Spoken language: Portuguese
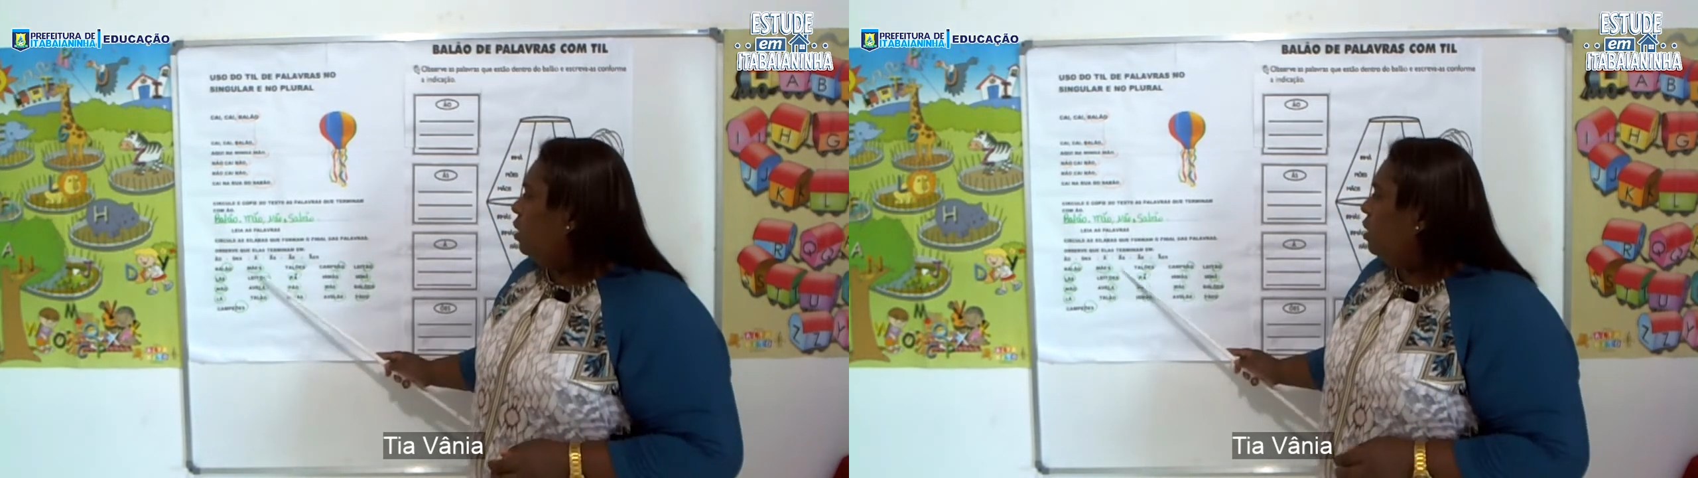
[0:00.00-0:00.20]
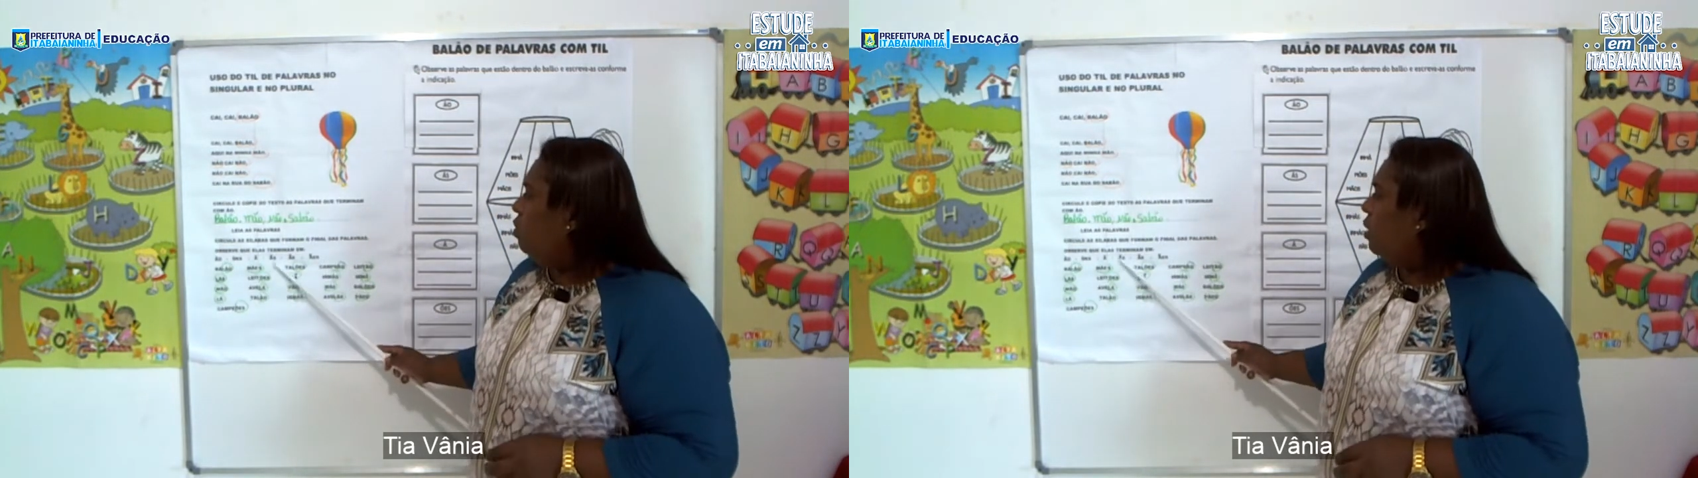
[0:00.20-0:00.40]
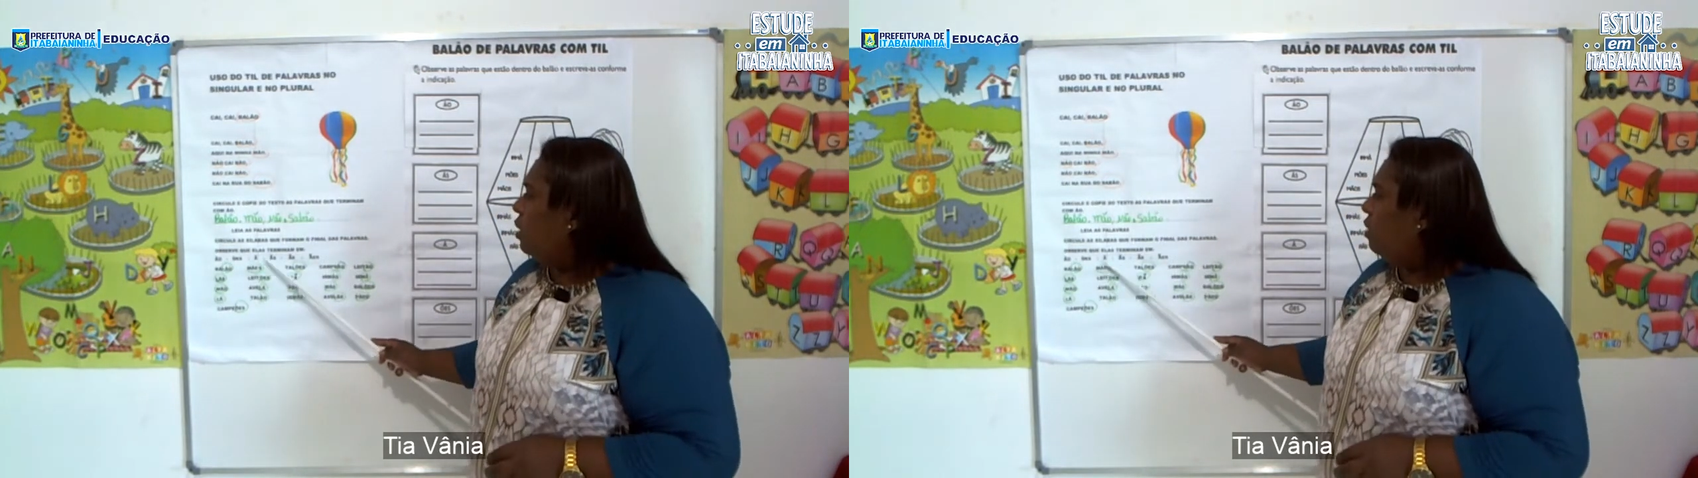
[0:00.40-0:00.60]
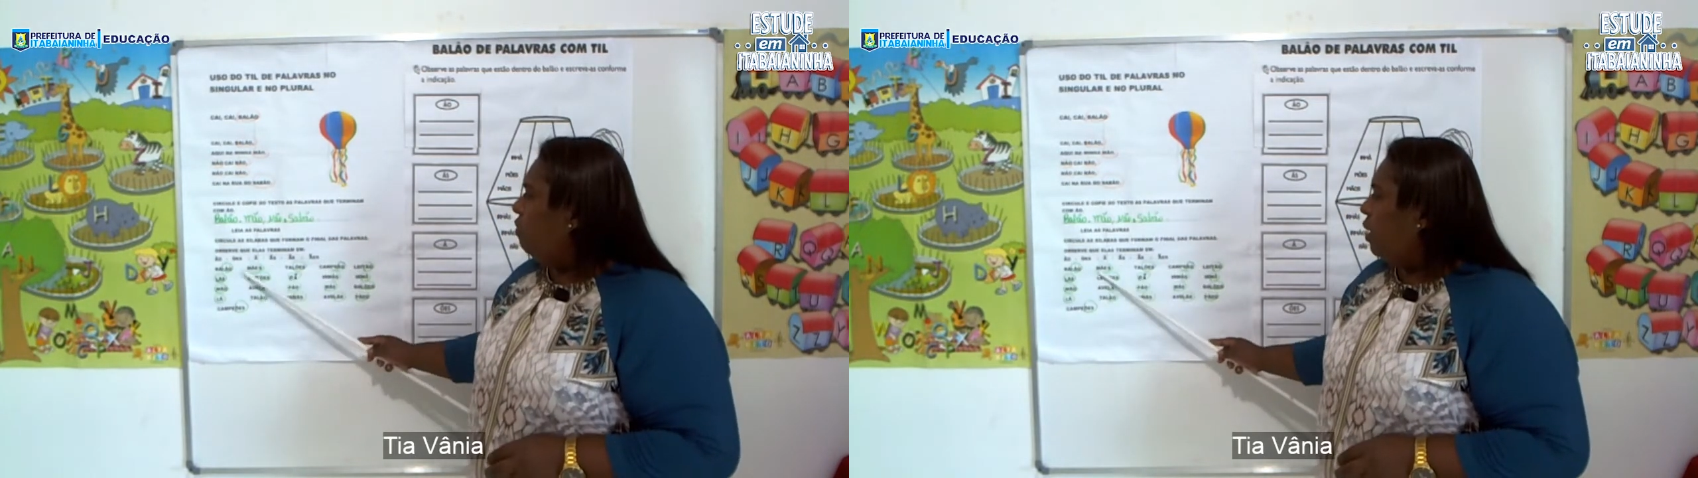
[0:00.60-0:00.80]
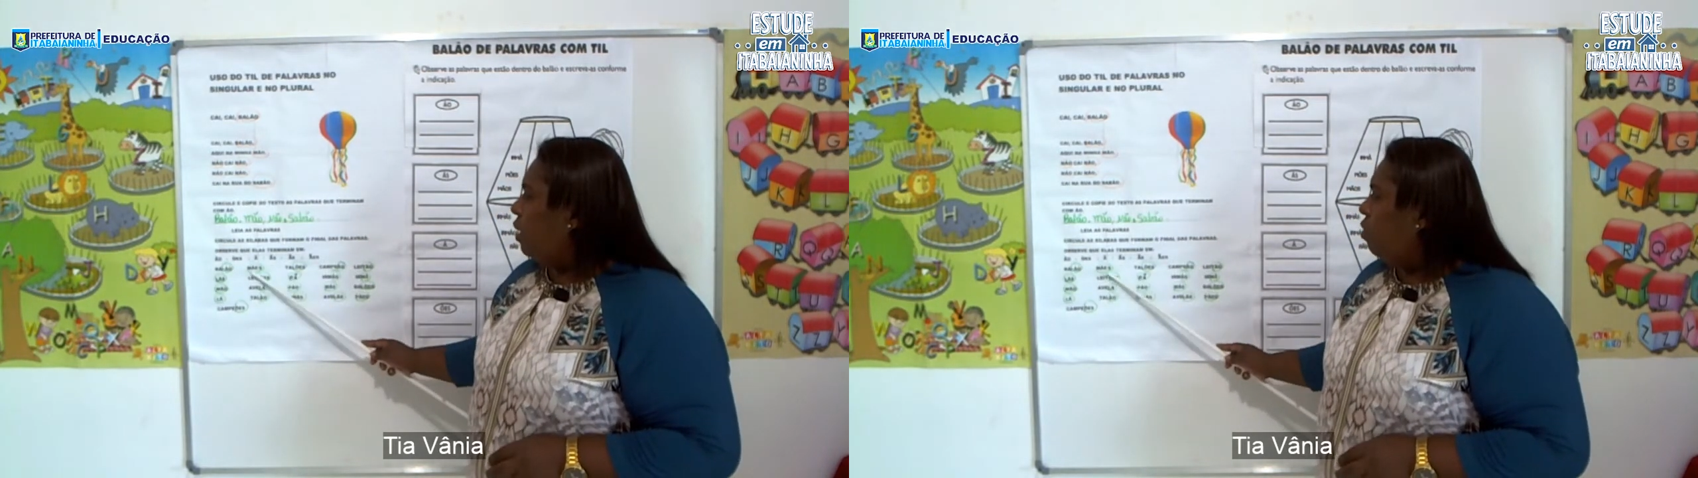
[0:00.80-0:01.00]
E o que
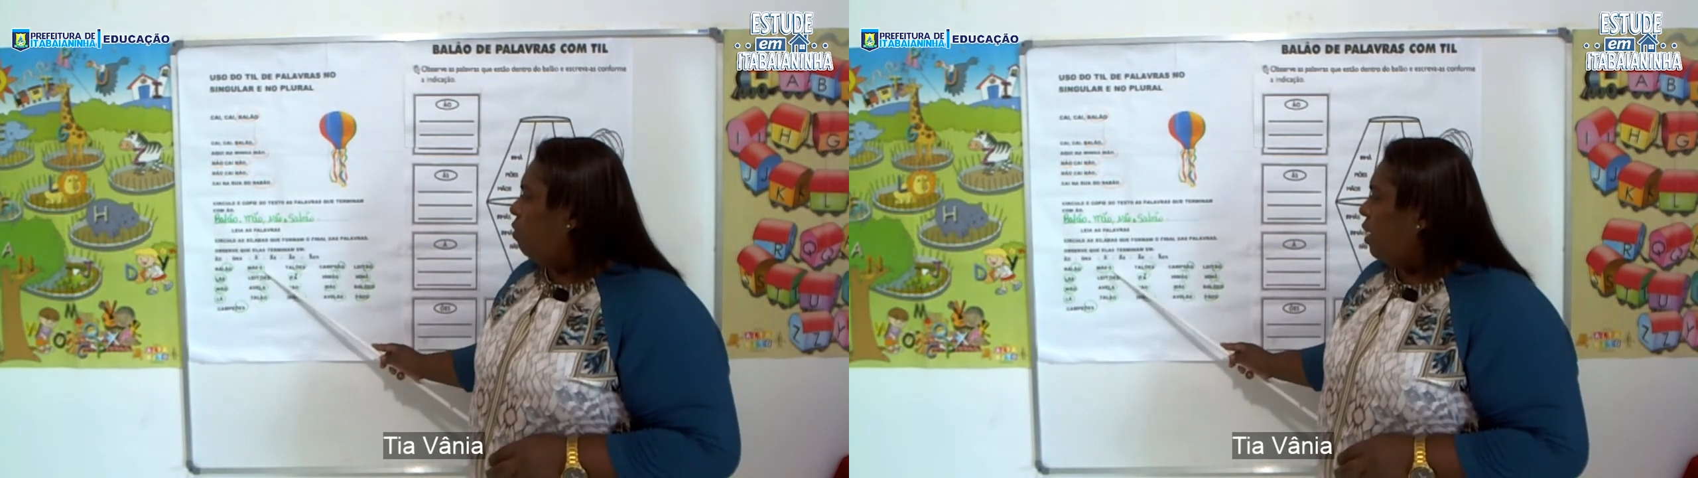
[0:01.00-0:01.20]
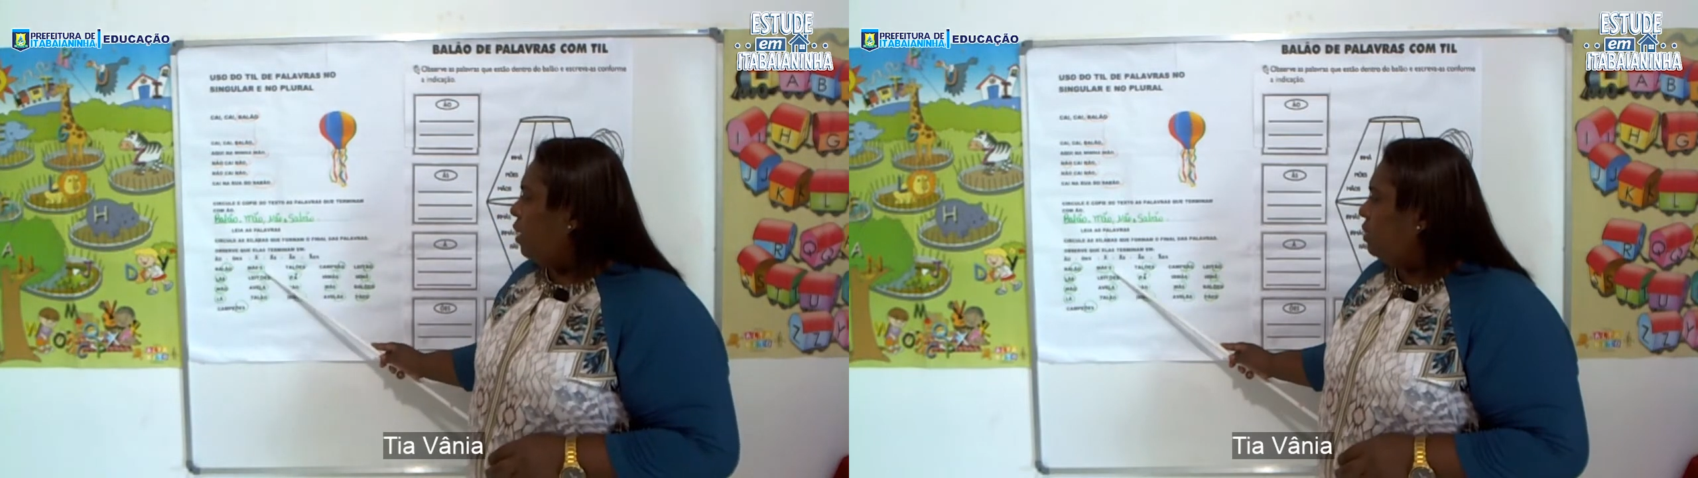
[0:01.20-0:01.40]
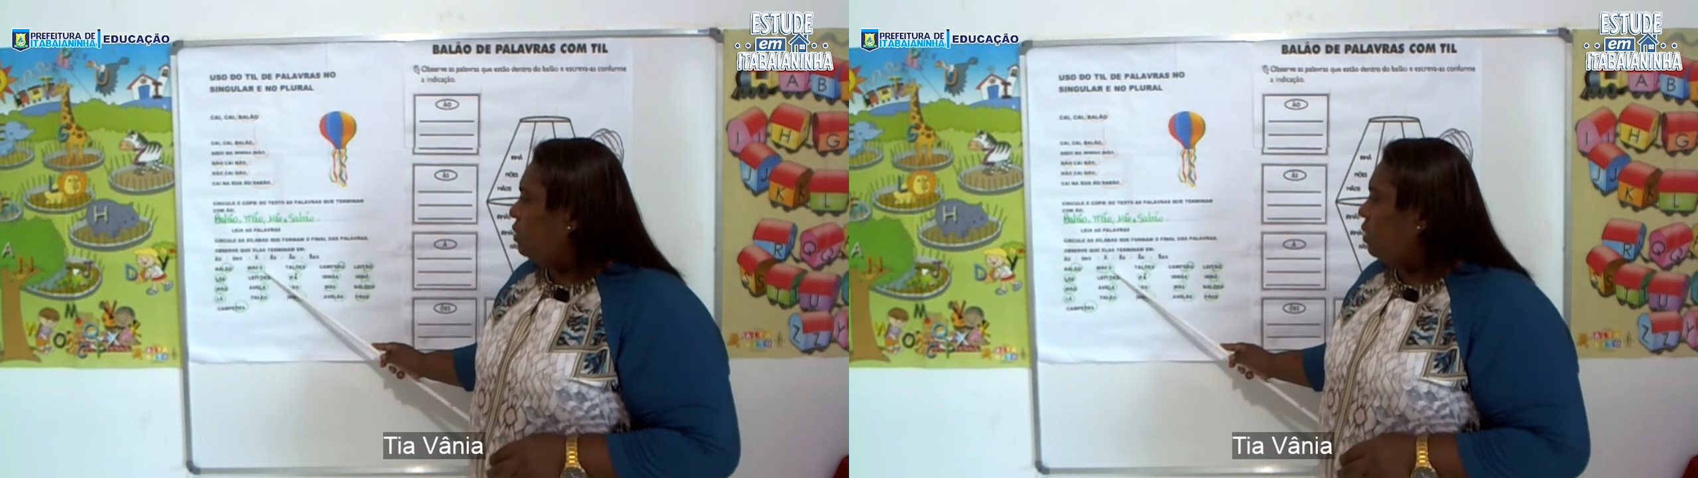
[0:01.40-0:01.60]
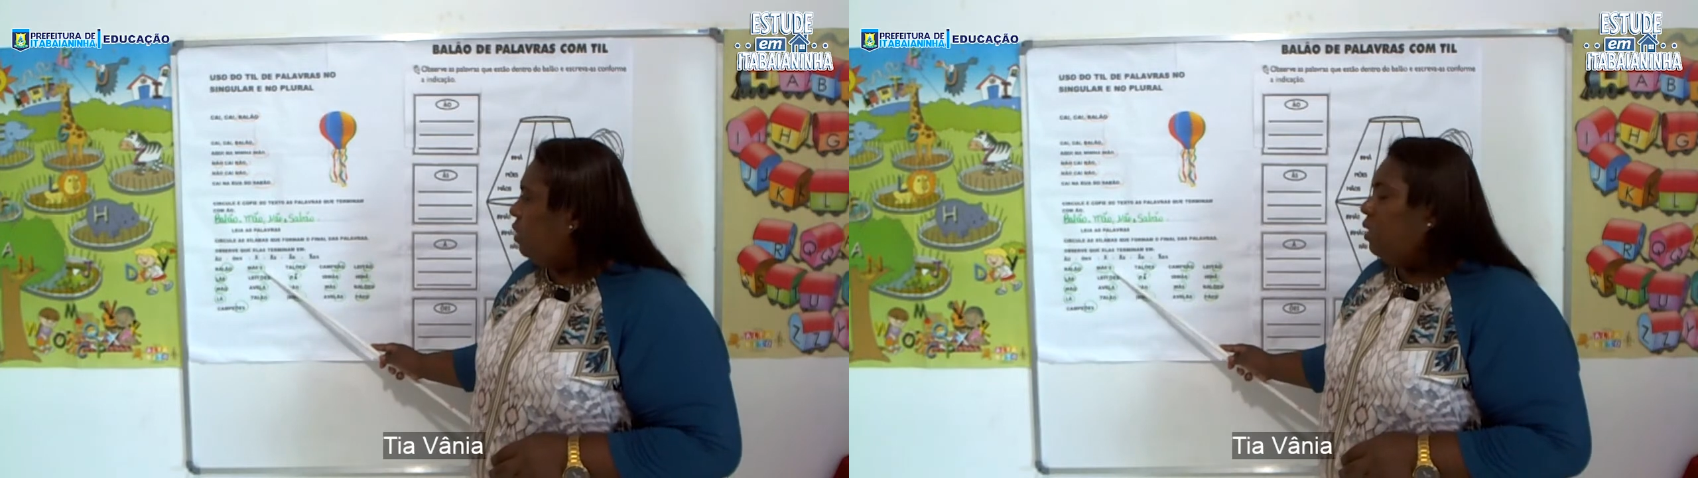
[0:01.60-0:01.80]
tiver com S